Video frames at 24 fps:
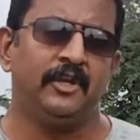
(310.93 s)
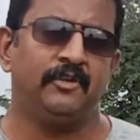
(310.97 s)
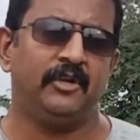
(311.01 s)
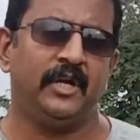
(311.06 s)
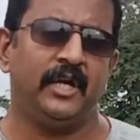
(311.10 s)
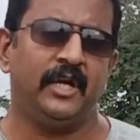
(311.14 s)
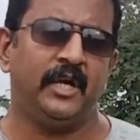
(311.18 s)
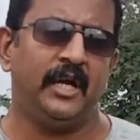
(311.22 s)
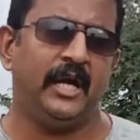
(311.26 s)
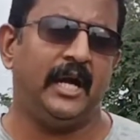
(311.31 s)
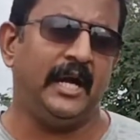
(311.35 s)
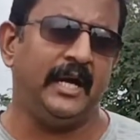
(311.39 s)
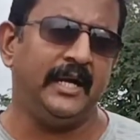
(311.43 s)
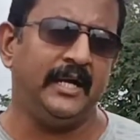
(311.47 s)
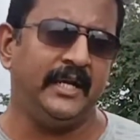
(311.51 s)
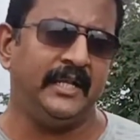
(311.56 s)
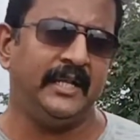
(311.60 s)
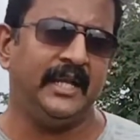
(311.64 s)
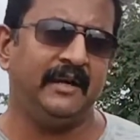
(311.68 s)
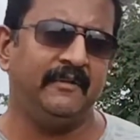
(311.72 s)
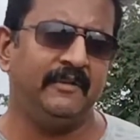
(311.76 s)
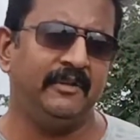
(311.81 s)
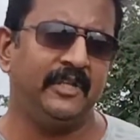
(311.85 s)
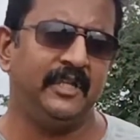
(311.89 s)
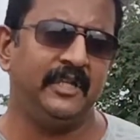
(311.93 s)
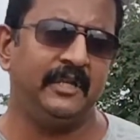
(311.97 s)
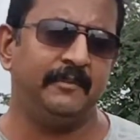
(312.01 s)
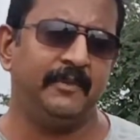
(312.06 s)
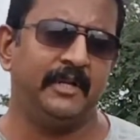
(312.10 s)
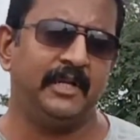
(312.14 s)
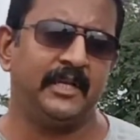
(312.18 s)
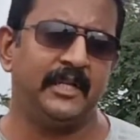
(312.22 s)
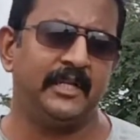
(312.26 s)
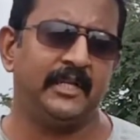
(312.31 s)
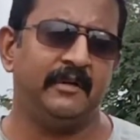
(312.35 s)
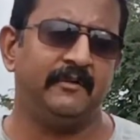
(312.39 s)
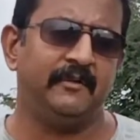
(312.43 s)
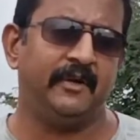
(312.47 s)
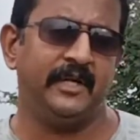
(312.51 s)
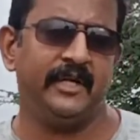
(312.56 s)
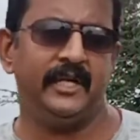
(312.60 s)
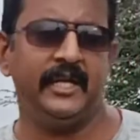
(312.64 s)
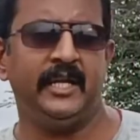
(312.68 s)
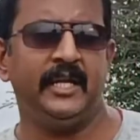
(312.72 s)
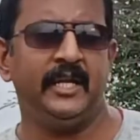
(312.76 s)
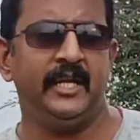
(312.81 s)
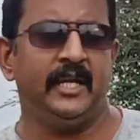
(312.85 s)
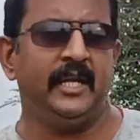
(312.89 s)
ஸோ அங்கே தான் வந்து நம்மளுக்கு இந்த
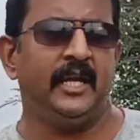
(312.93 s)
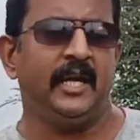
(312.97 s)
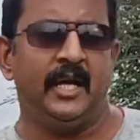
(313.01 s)
வண்டி